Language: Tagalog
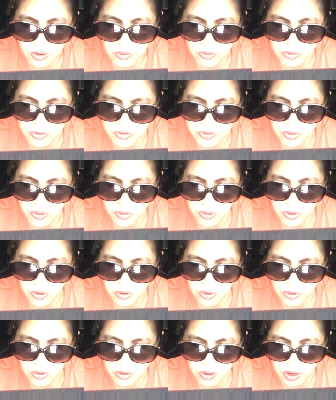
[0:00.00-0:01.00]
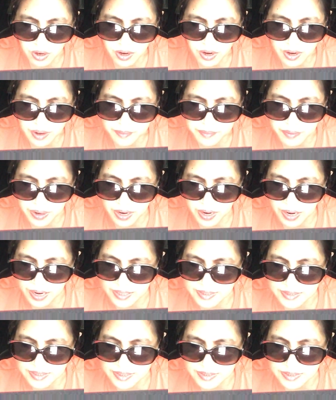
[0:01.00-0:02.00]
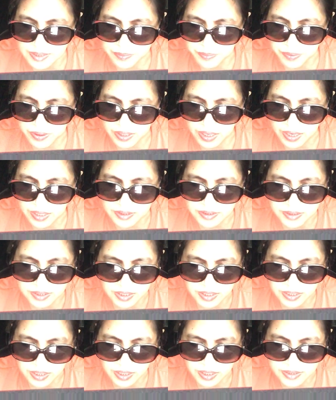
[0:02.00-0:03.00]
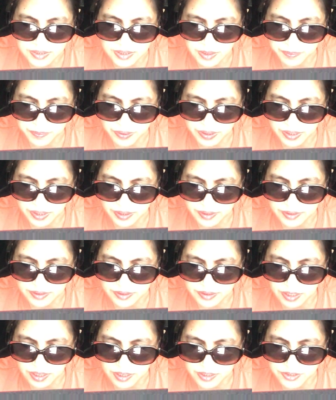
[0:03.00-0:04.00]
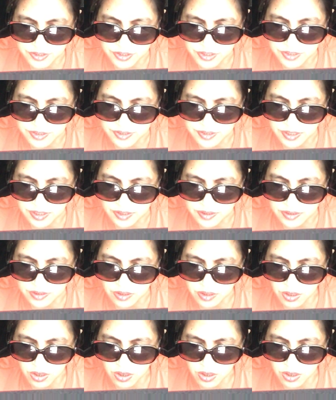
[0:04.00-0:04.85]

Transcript: Gusto kong mahasa sa pag-acting at sa pagkanta, she said.